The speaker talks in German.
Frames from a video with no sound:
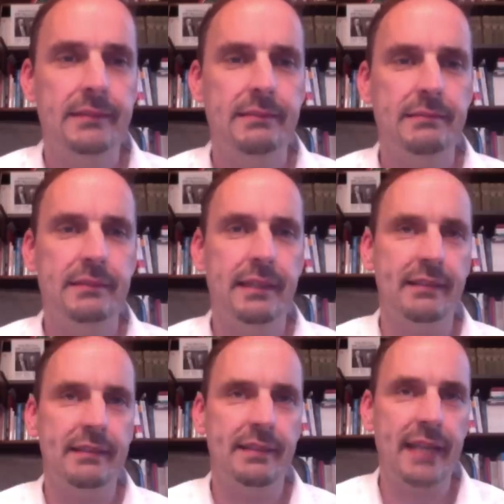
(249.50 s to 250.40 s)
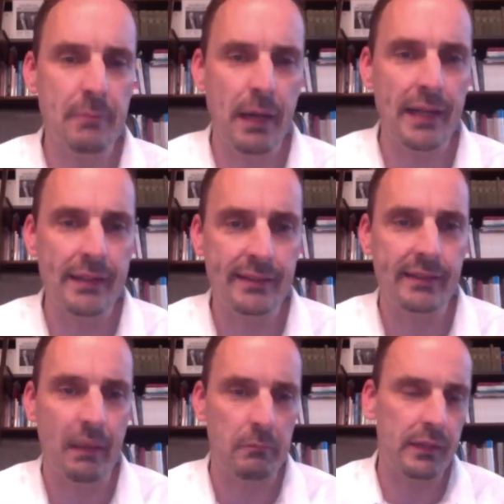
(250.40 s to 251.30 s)
dass das Thema
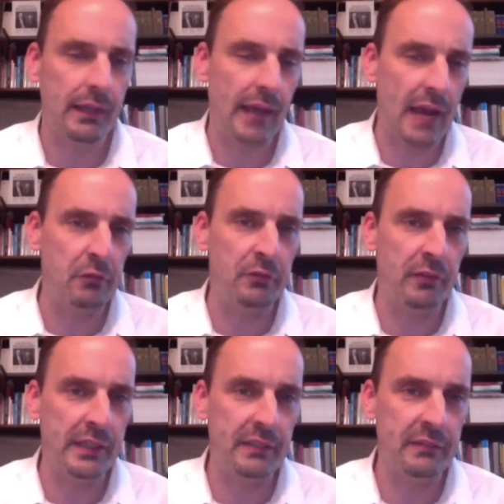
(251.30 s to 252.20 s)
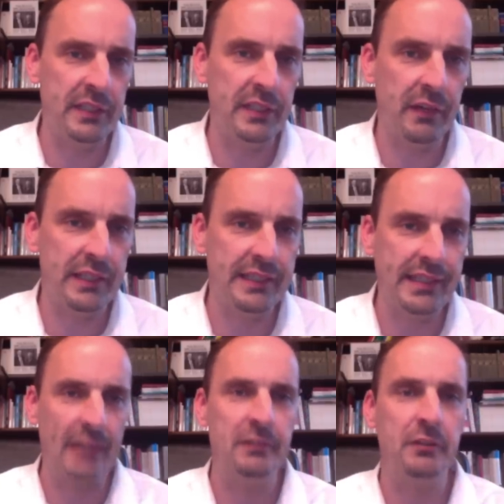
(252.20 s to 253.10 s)
insgesamt an Einfluss verlieren wird, weil die
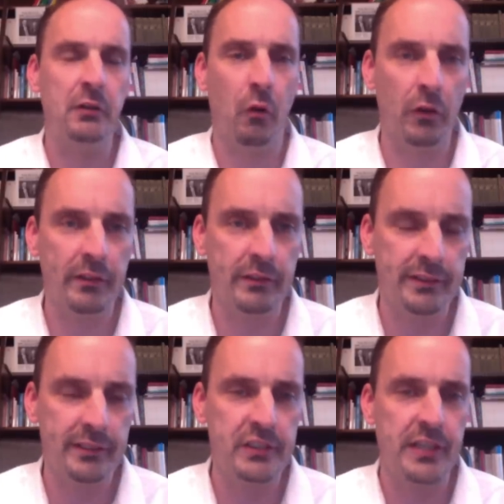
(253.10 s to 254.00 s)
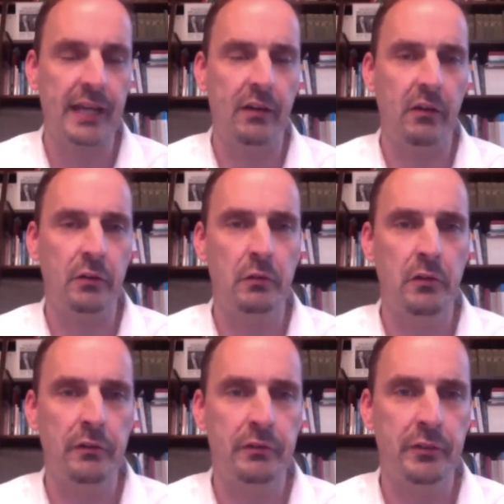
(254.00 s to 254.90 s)
ganz großen Zinssteigerungen
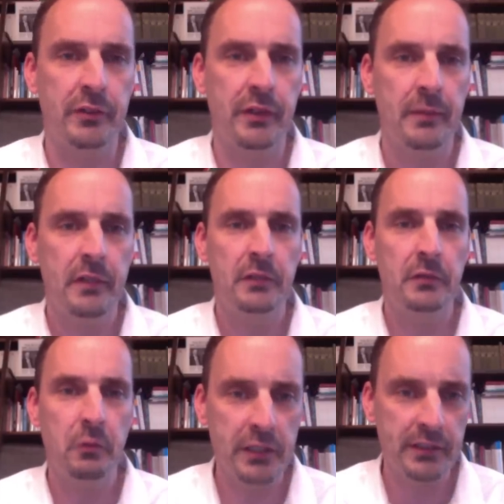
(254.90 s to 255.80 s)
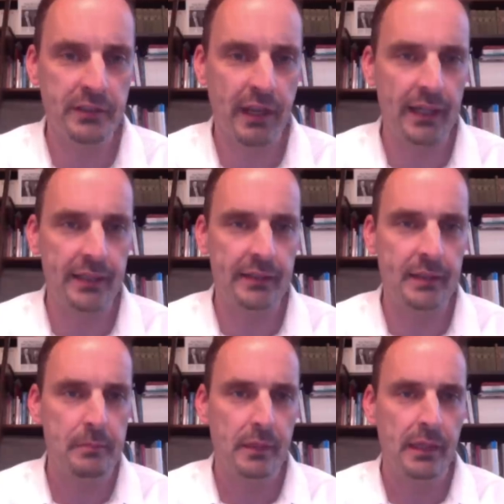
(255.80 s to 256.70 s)
dürften durch sein.
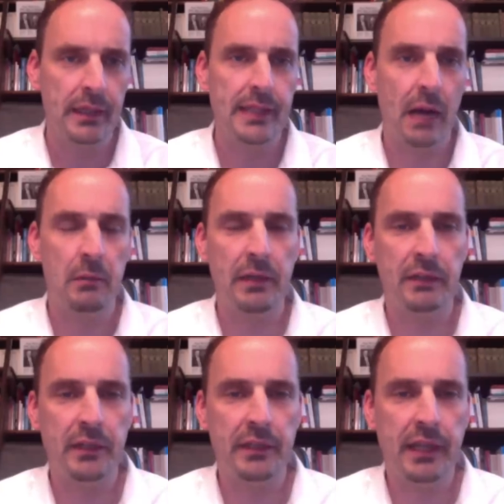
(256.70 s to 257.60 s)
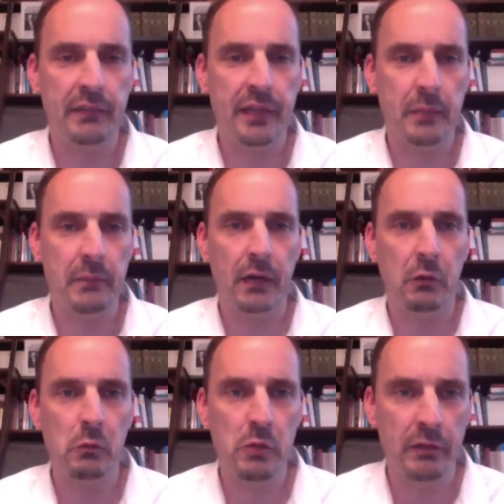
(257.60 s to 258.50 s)
Ich glaube, dass wir dann wieder mehr
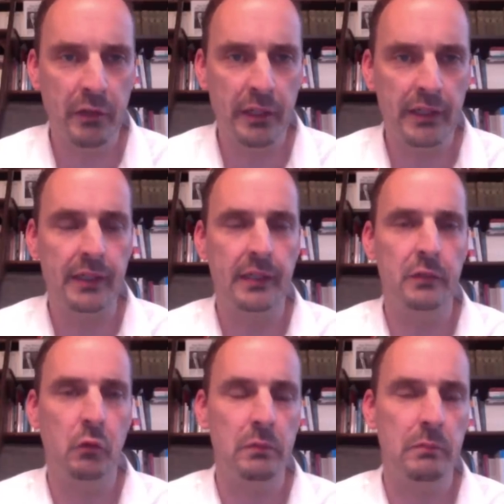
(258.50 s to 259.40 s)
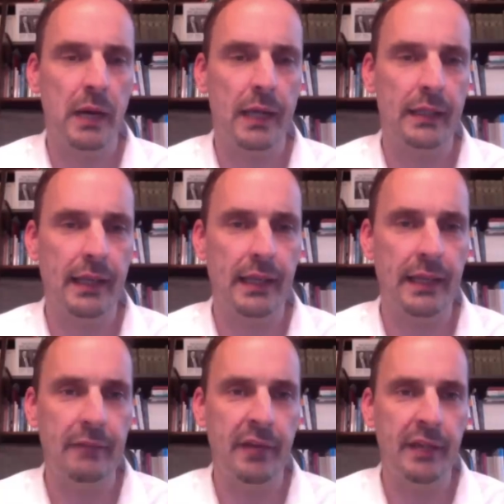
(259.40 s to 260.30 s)
Ruhe von den äh, Notenbanken
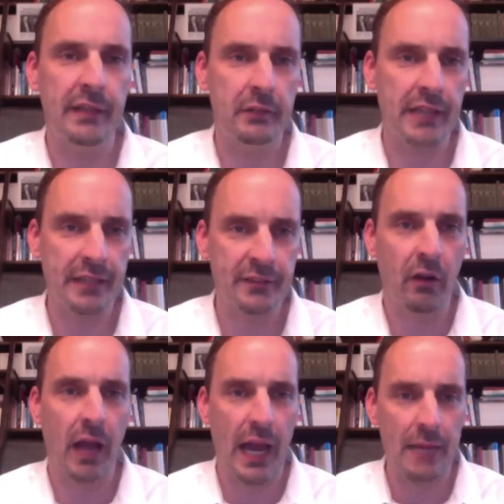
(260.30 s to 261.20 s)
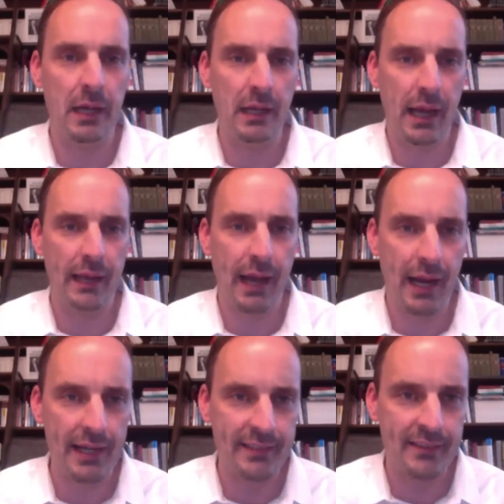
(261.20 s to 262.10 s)
erleben werden. Also jetzt noch einmal ein
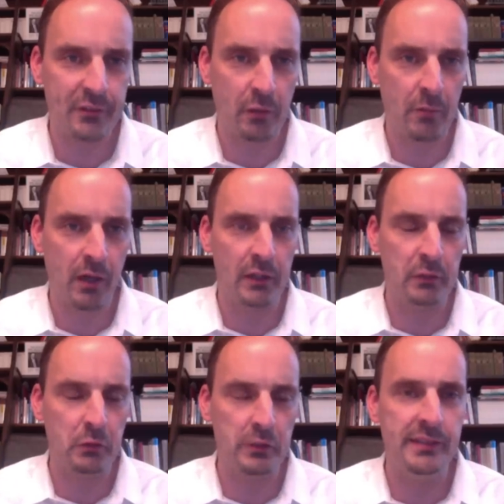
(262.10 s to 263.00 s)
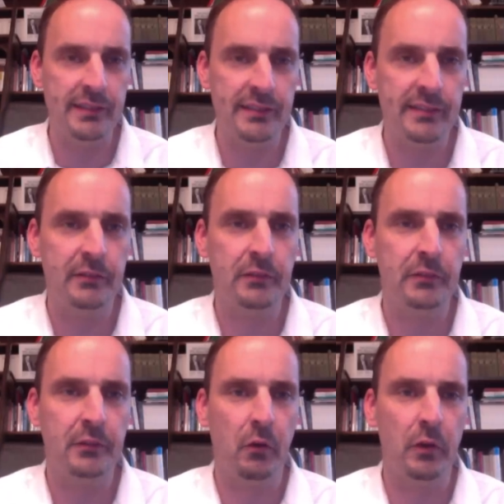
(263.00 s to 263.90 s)
heißer Sommer durch die
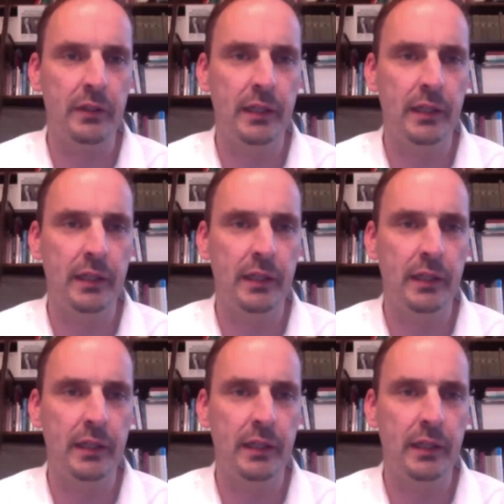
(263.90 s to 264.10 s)
Zinsdiskussion,